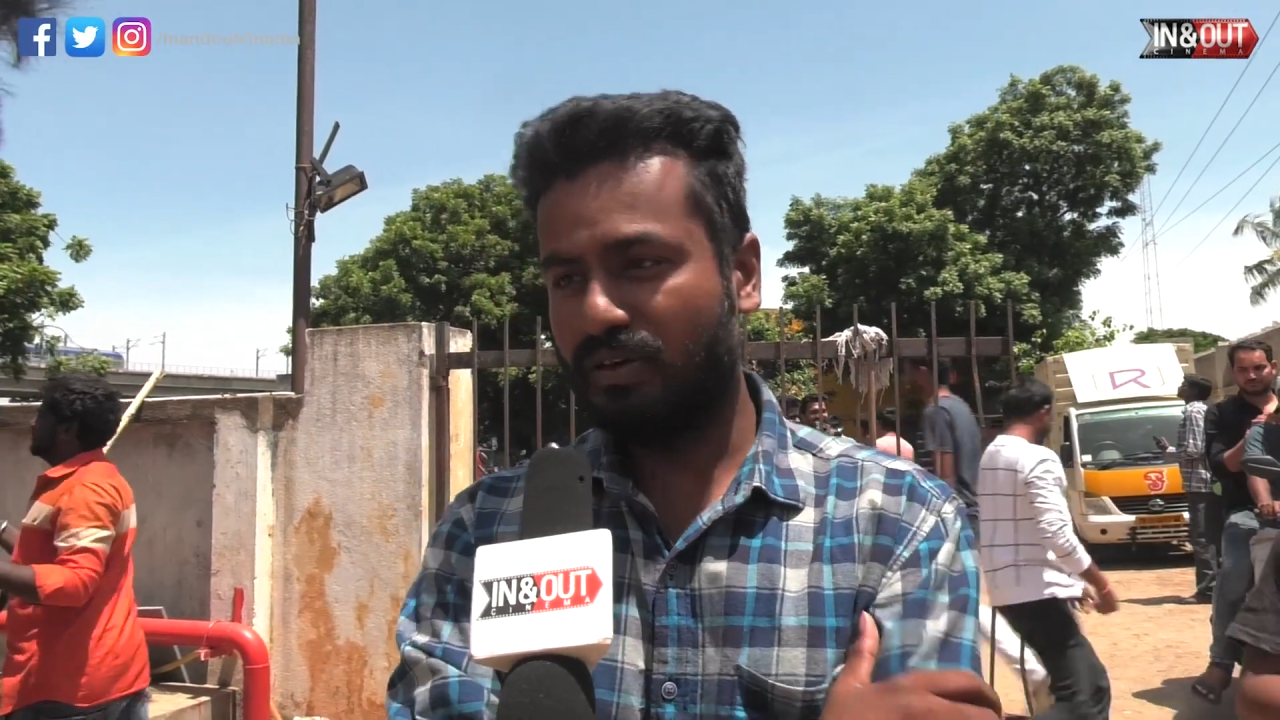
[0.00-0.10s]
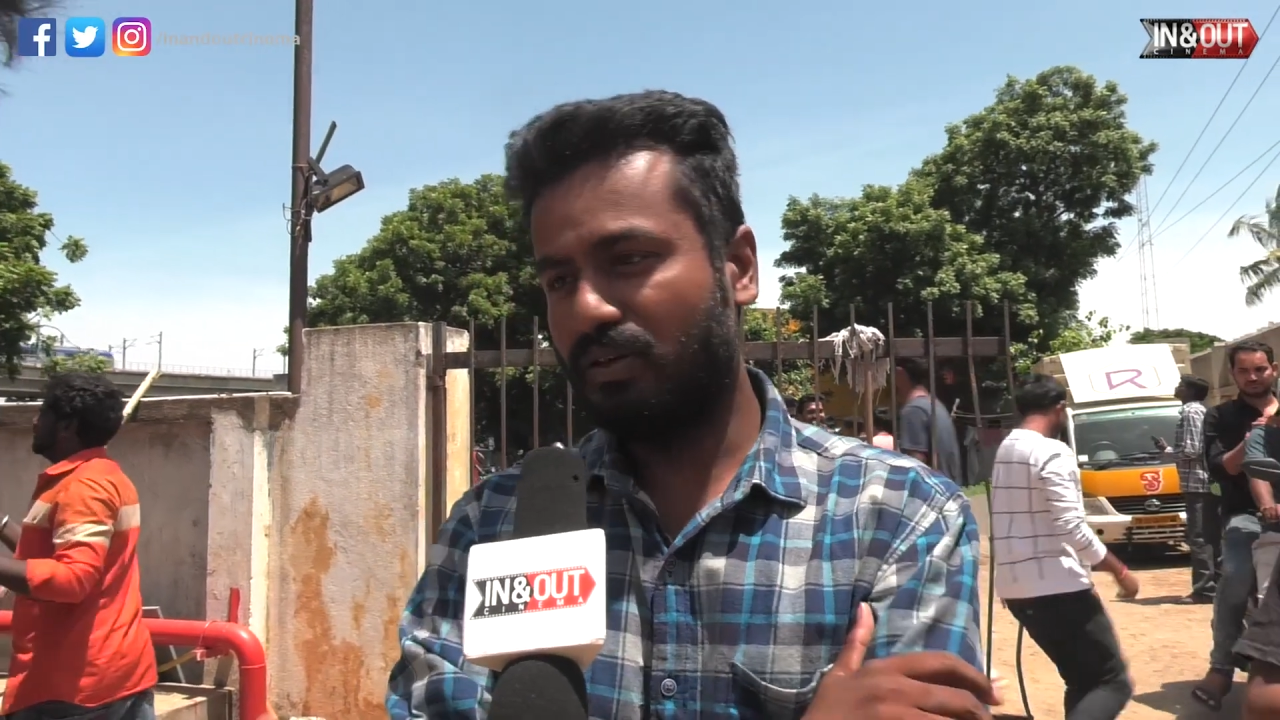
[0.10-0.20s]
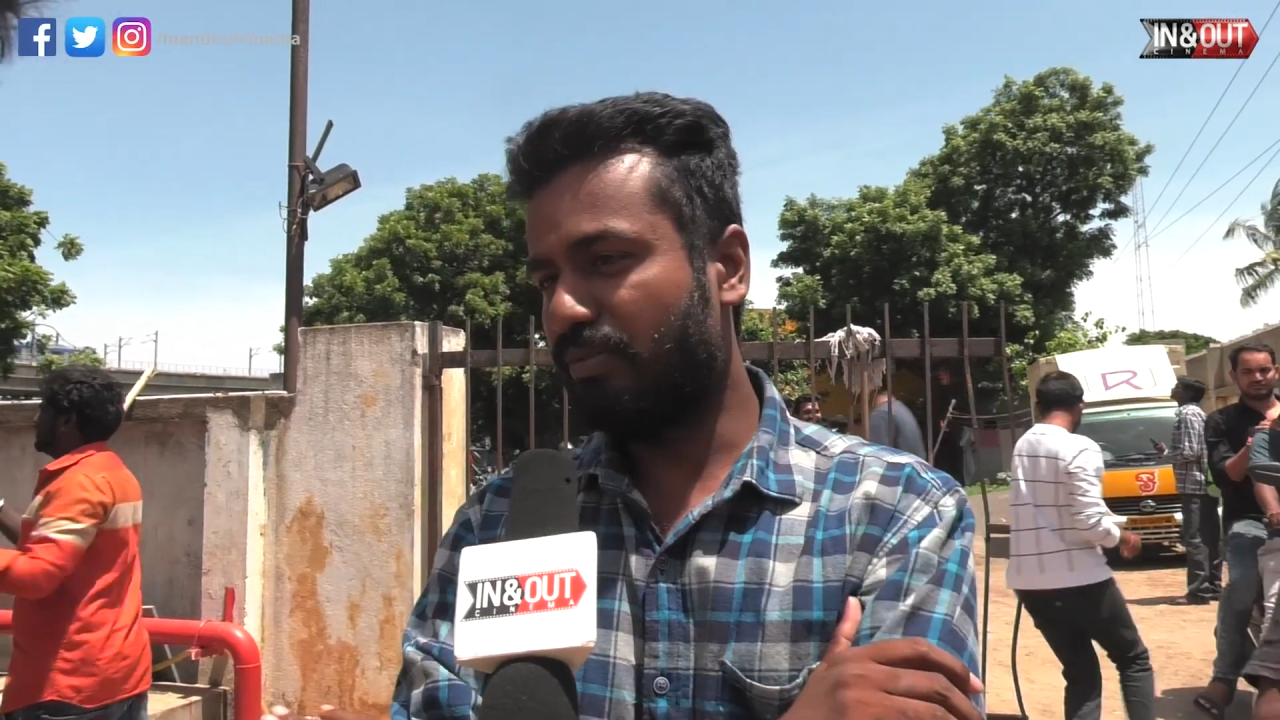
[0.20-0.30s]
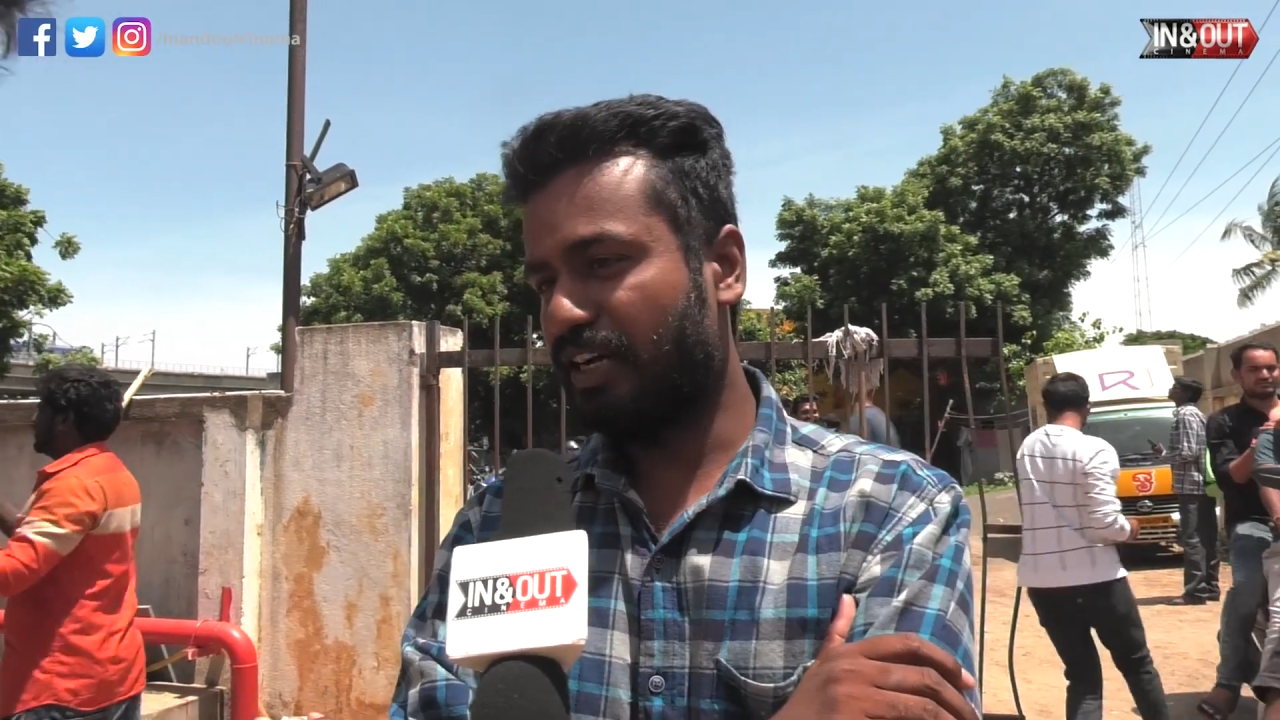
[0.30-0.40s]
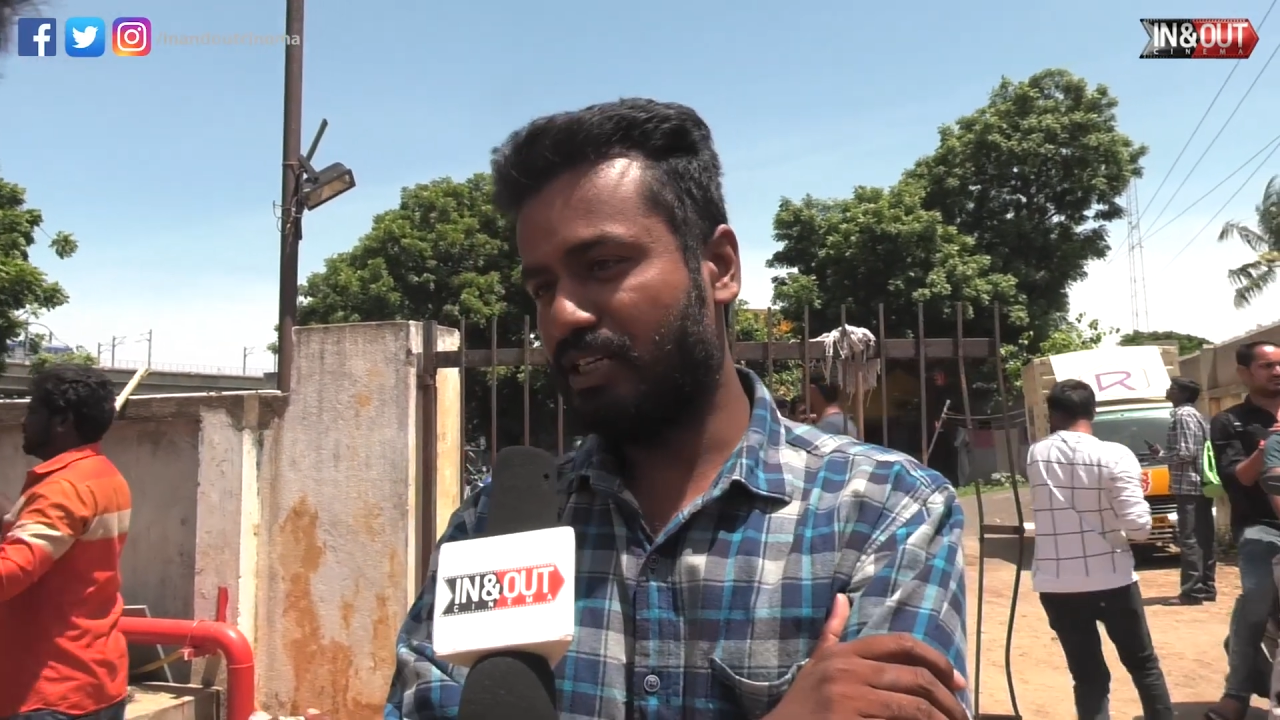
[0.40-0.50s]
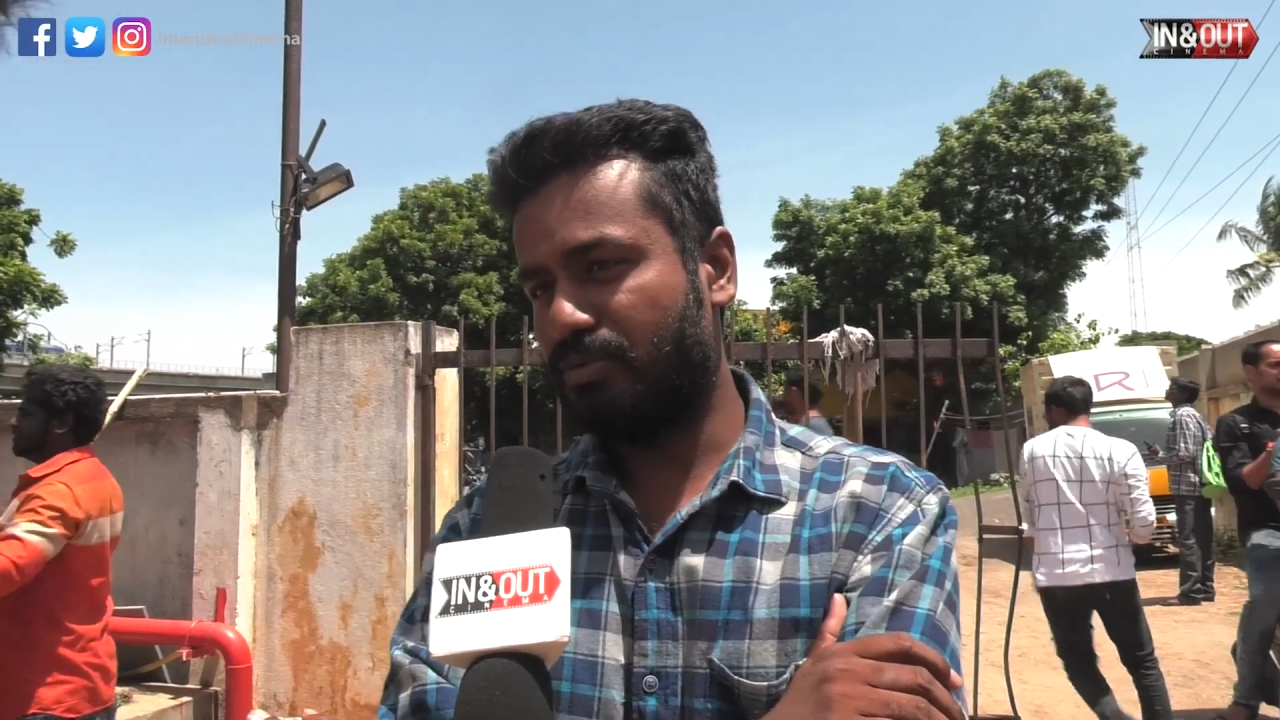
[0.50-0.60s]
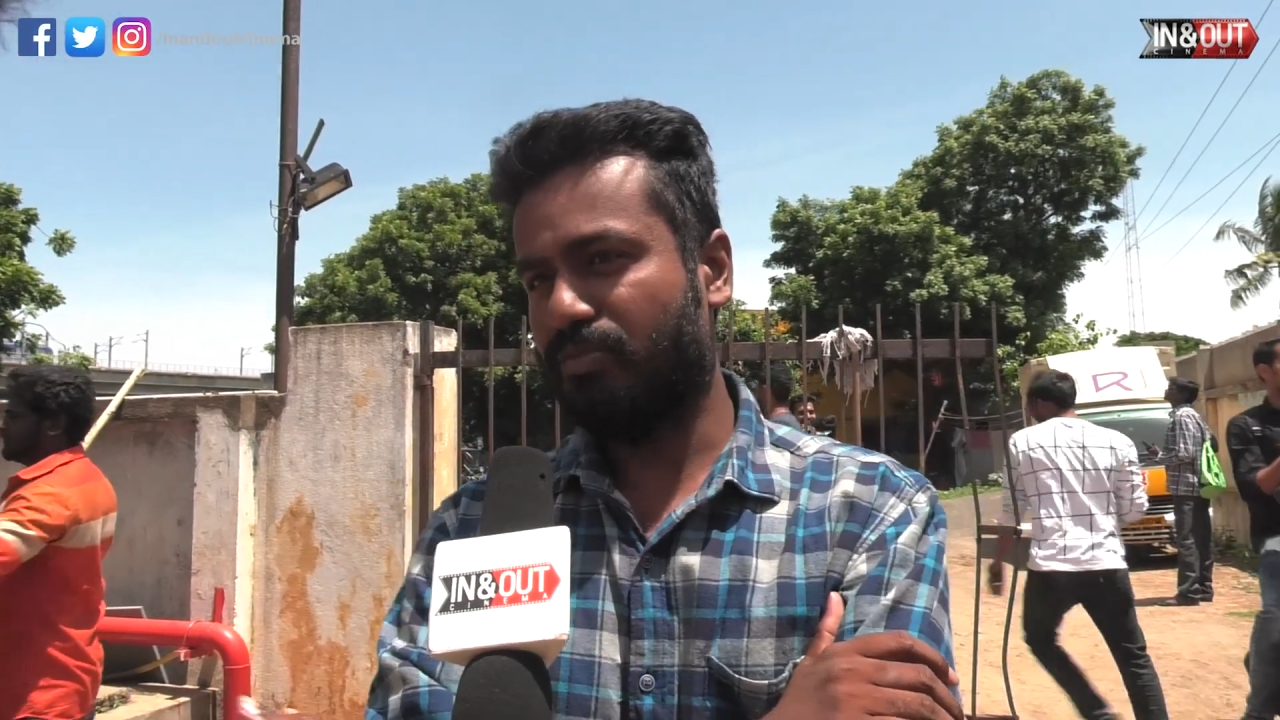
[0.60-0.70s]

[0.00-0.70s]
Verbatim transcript: தெலுங்குல மகேஷ்